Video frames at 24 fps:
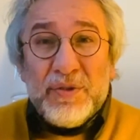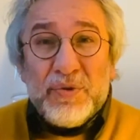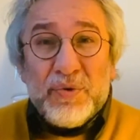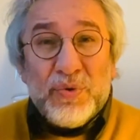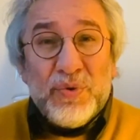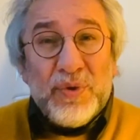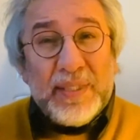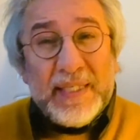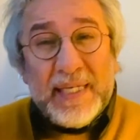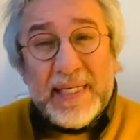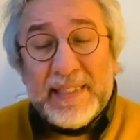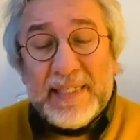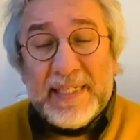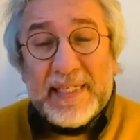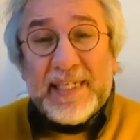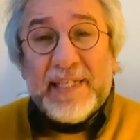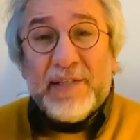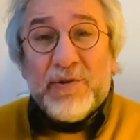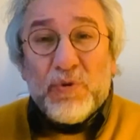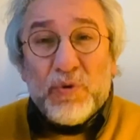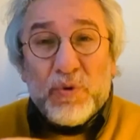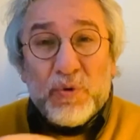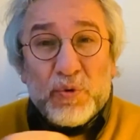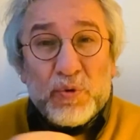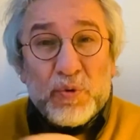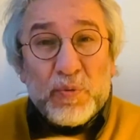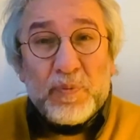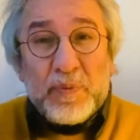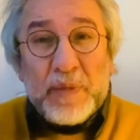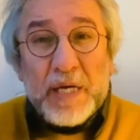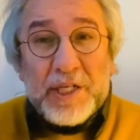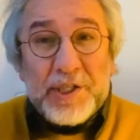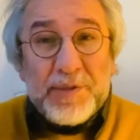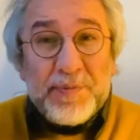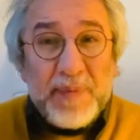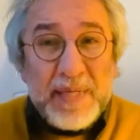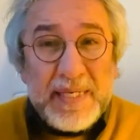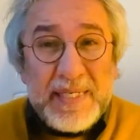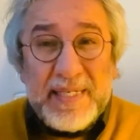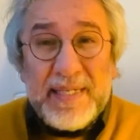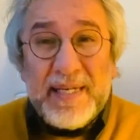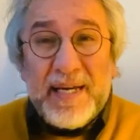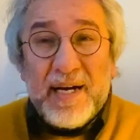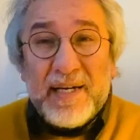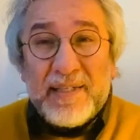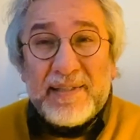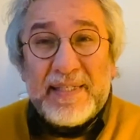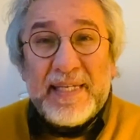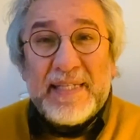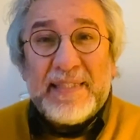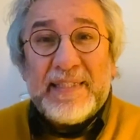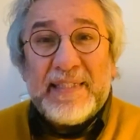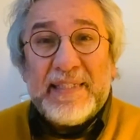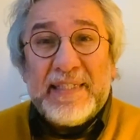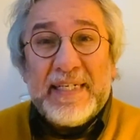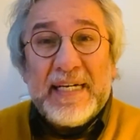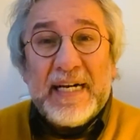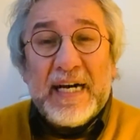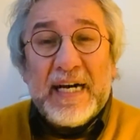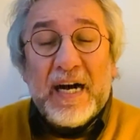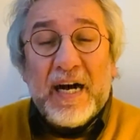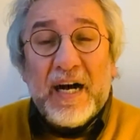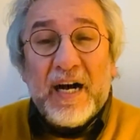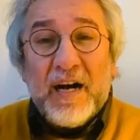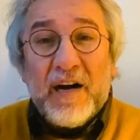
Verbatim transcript: Türkiye'deki kutuplaşma siyasetini